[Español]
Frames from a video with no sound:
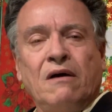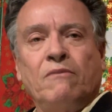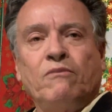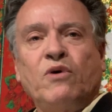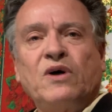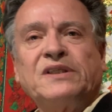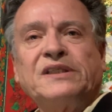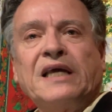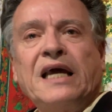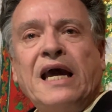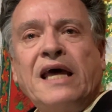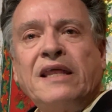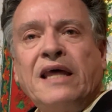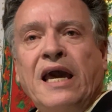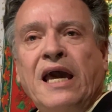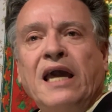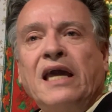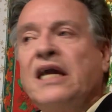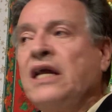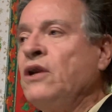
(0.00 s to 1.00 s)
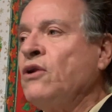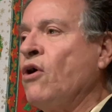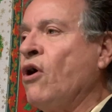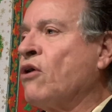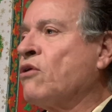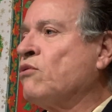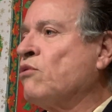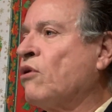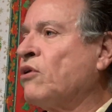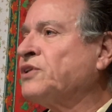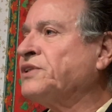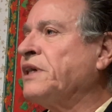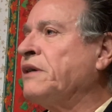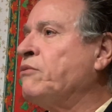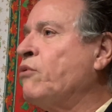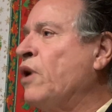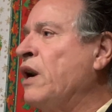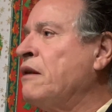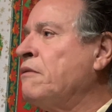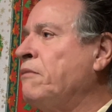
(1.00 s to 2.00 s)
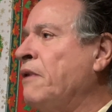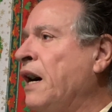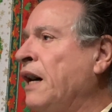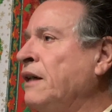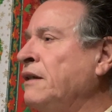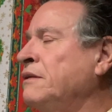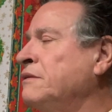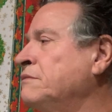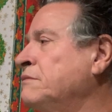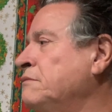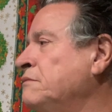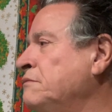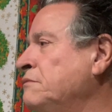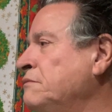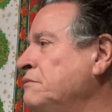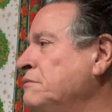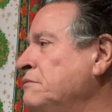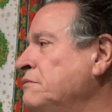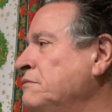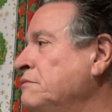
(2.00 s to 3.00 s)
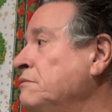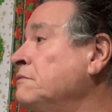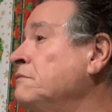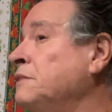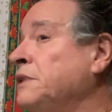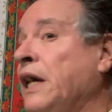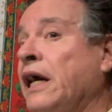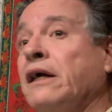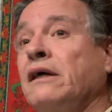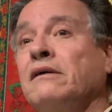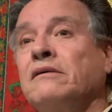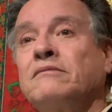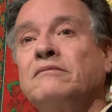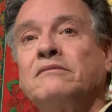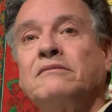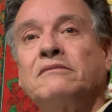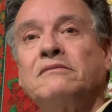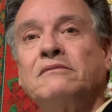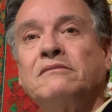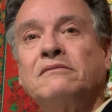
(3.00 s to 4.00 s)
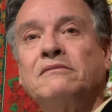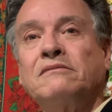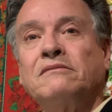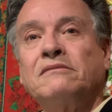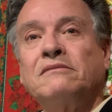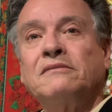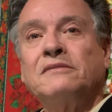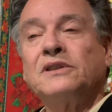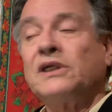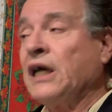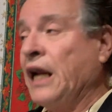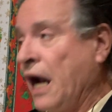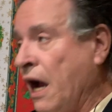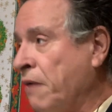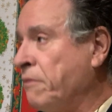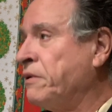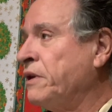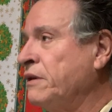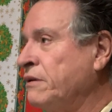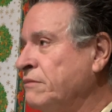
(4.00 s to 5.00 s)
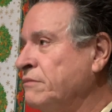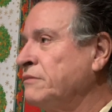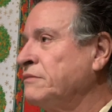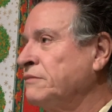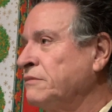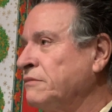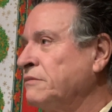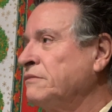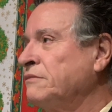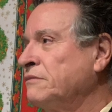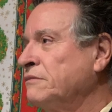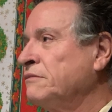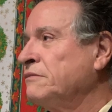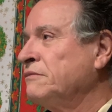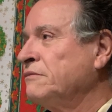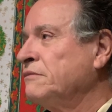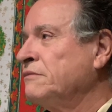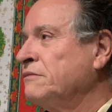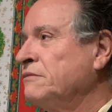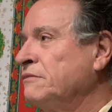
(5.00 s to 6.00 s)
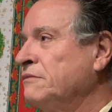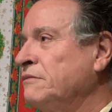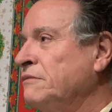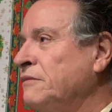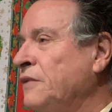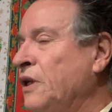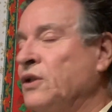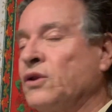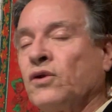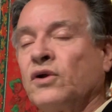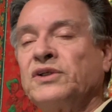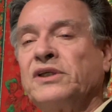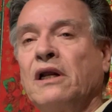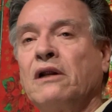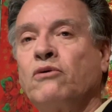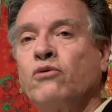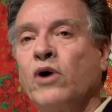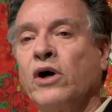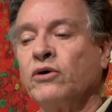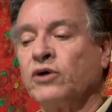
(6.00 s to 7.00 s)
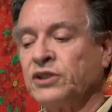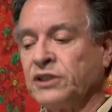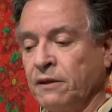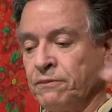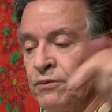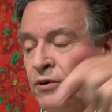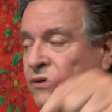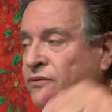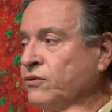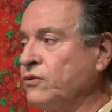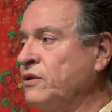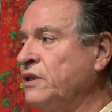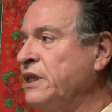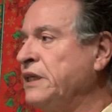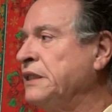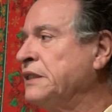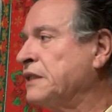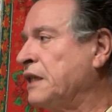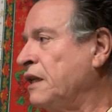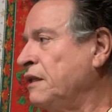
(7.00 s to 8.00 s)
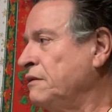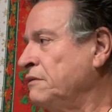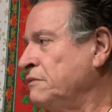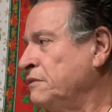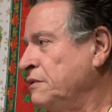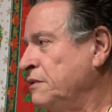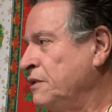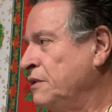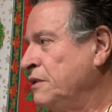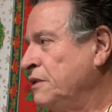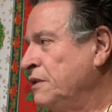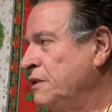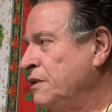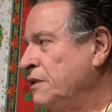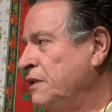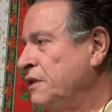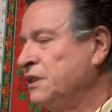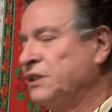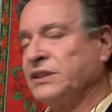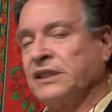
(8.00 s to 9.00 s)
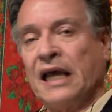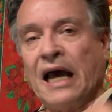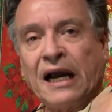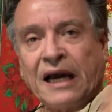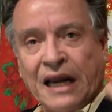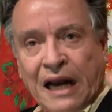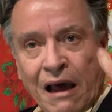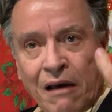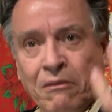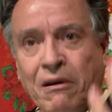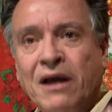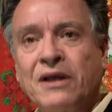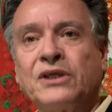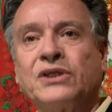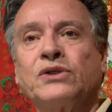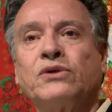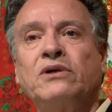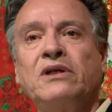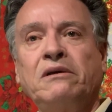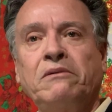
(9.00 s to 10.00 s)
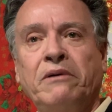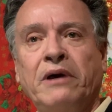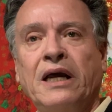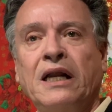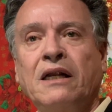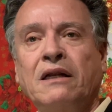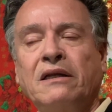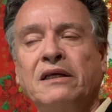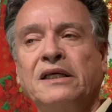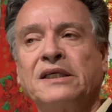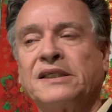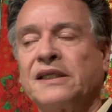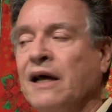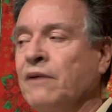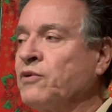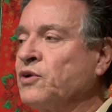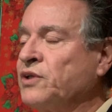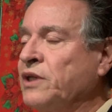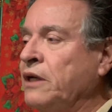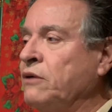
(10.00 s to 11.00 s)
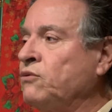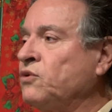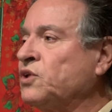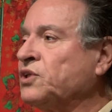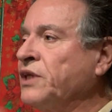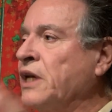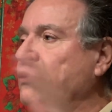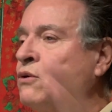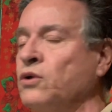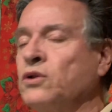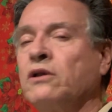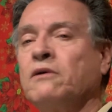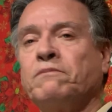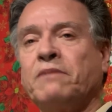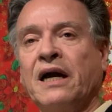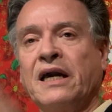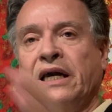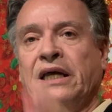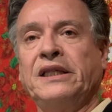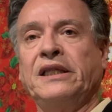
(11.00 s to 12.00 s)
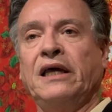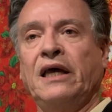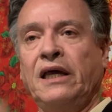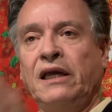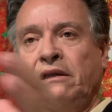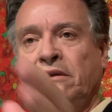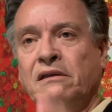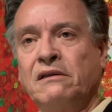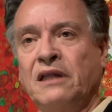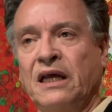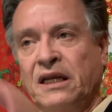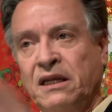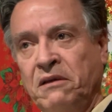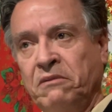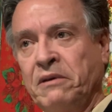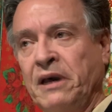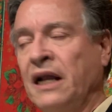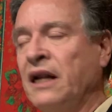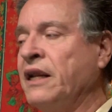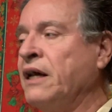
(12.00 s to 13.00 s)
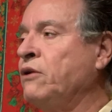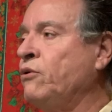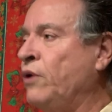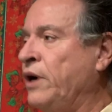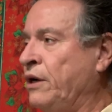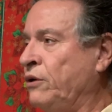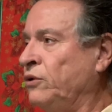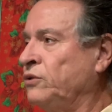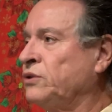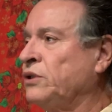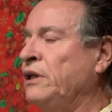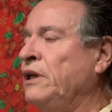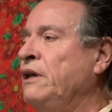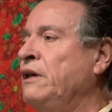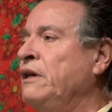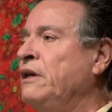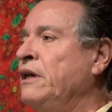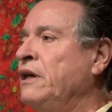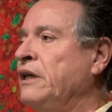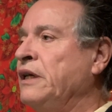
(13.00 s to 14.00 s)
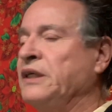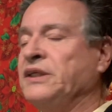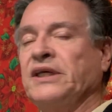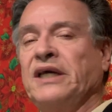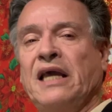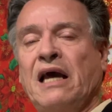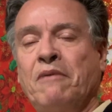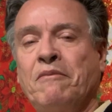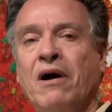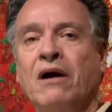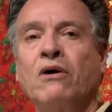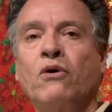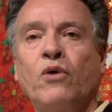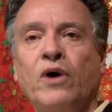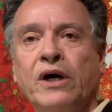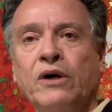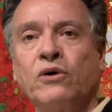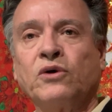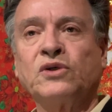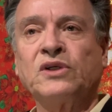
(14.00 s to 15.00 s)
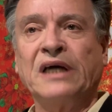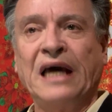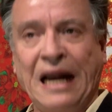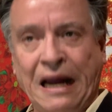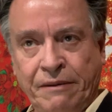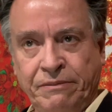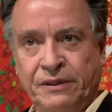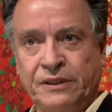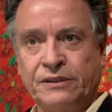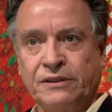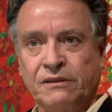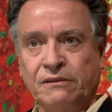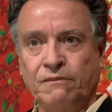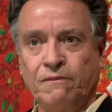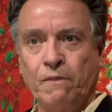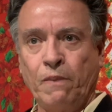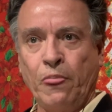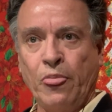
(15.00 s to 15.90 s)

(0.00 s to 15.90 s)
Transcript: Pues que de inocuo se vuelva, ¿qué? Grave. Grave. Entonces el juego se profundiza se agrava en su nivel y estamos en un segundo paquete de nivel de juegos que se llaman juegos graves.